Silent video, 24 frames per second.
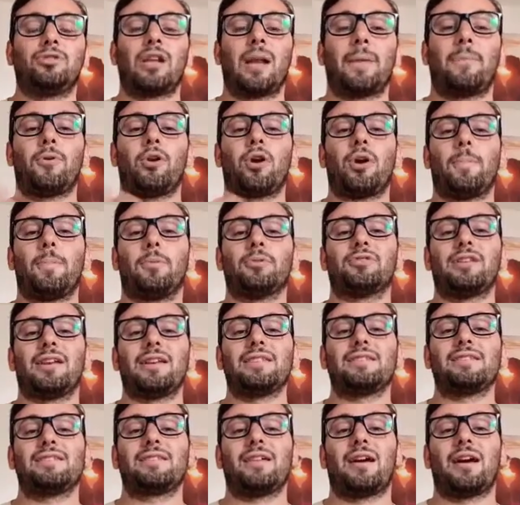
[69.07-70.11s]
della propria
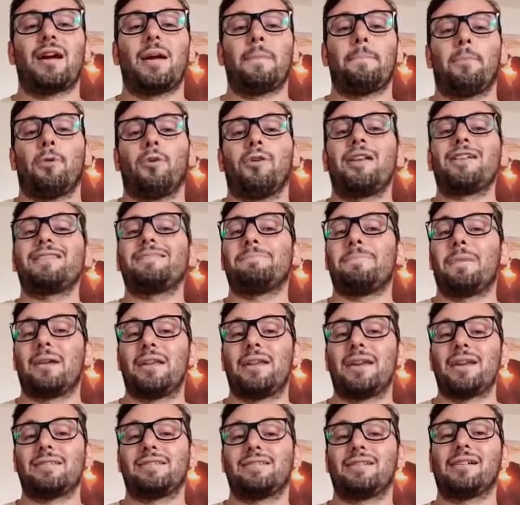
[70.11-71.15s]
potenza e poi
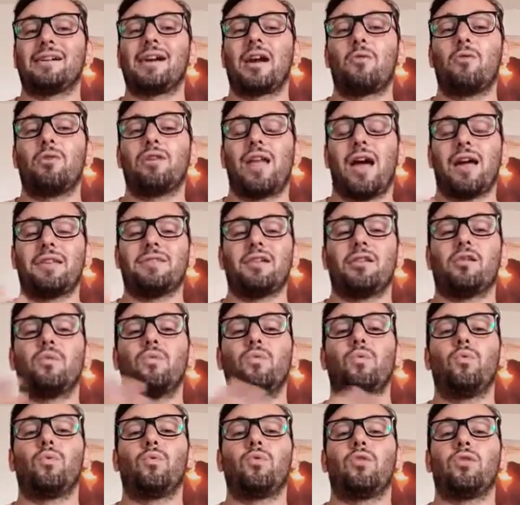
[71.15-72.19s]
l'esperienza che guadagna
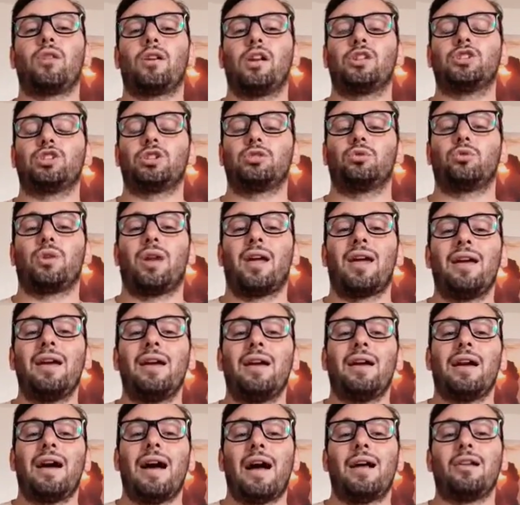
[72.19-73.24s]
comunque un calciatore
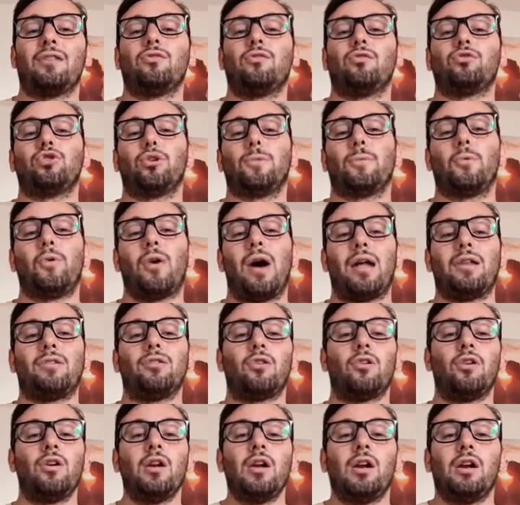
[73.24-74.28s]
anno dopo
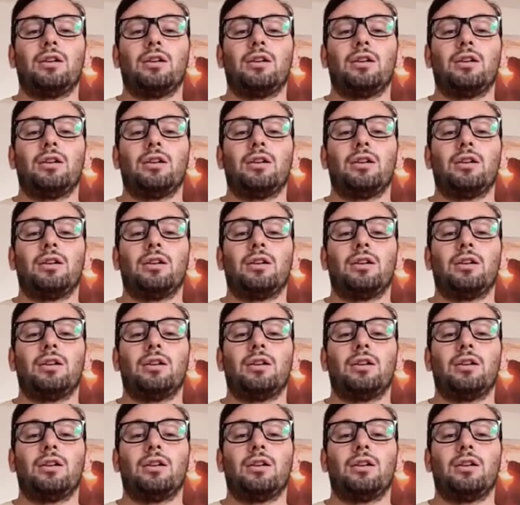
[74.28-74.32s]
anno.